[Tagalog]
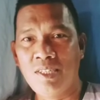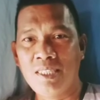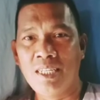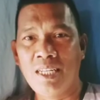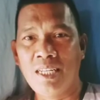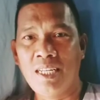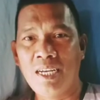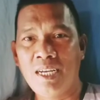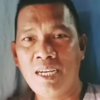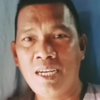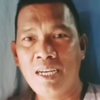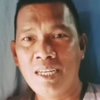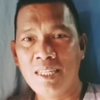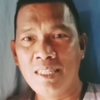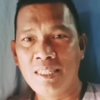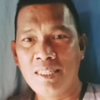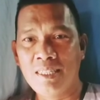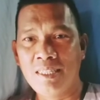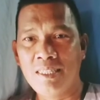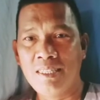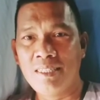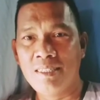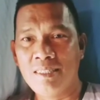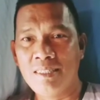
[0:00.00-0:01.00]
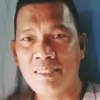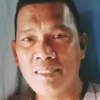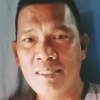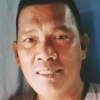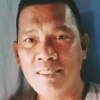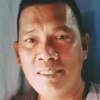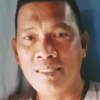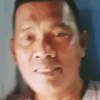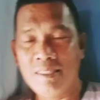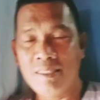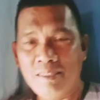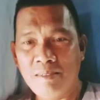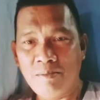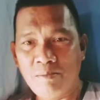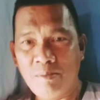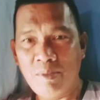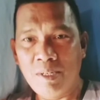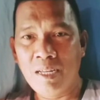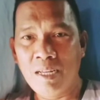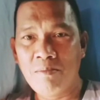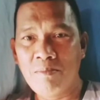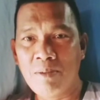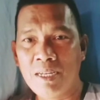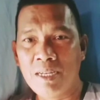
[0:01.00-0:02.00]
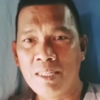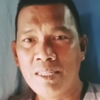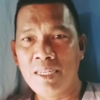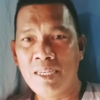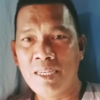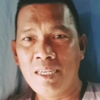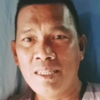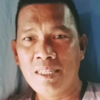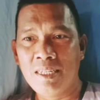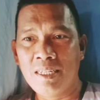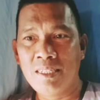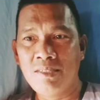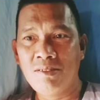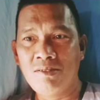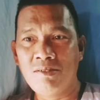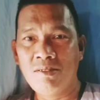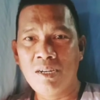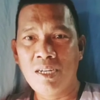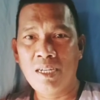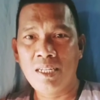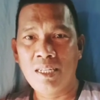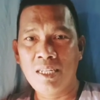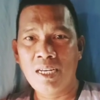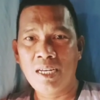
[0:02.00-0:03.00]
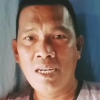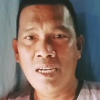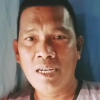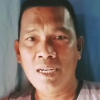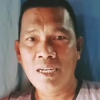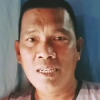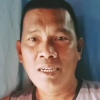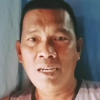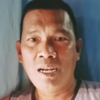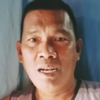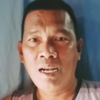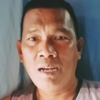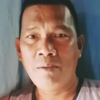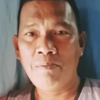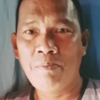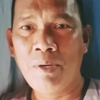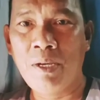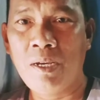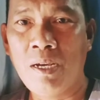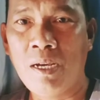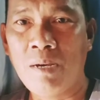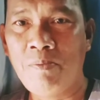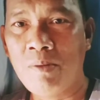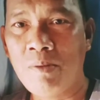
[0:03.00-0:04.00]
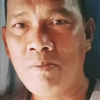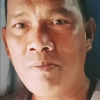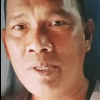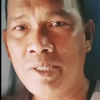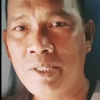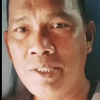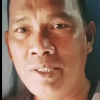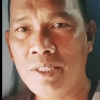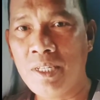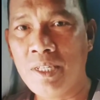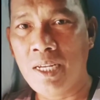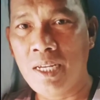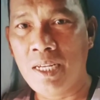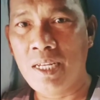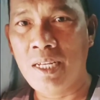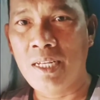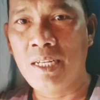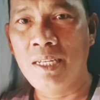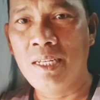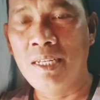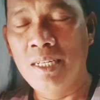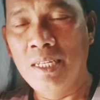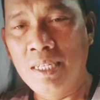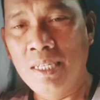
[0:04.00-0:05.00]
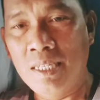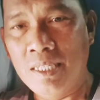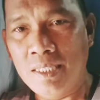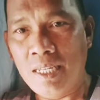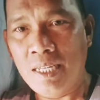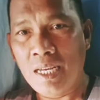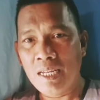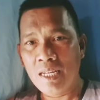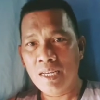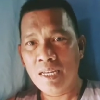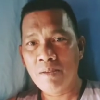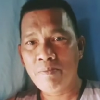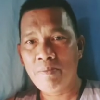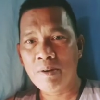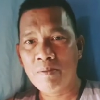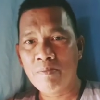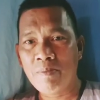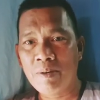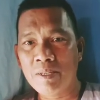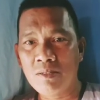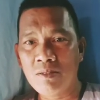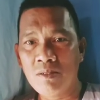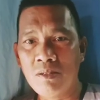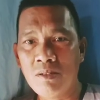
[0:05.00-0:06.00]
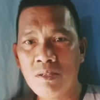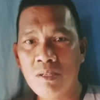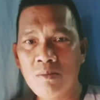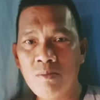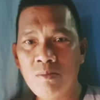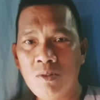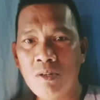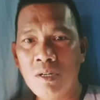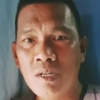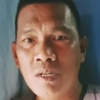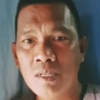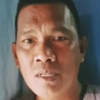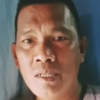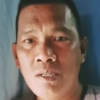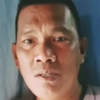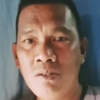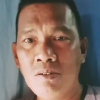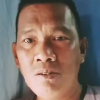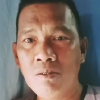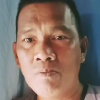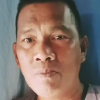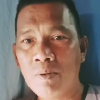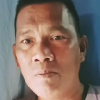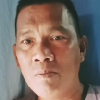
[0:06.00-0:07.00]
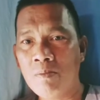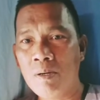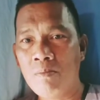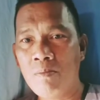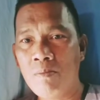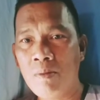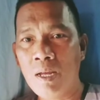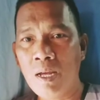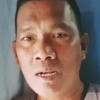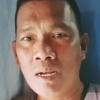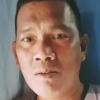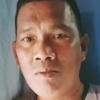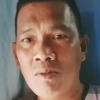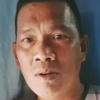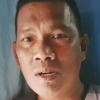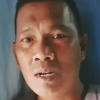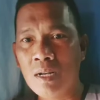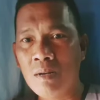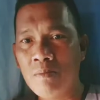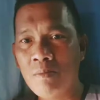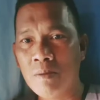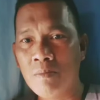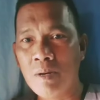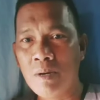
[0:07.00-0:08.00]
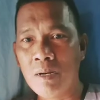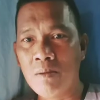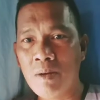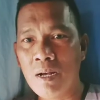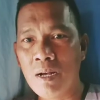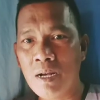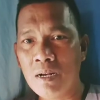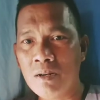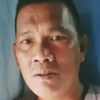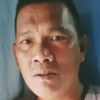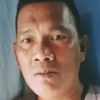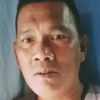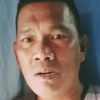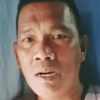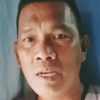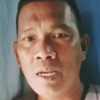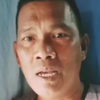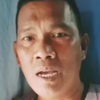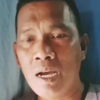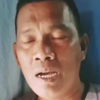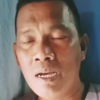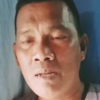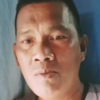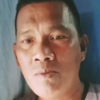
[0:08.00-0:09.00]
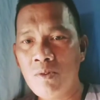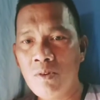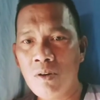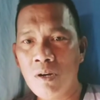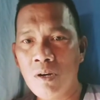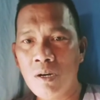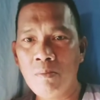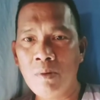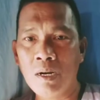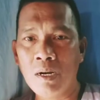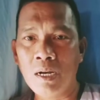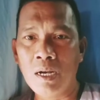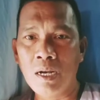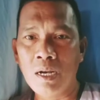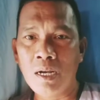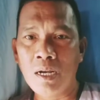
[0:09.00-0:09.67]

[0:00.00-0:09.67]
lahat, binabati kita Joan ng happy happy birthday. Sana pagpatuloy mo ang iyong pagbablog, huwag kang magbabago. Hayaan mo ang mga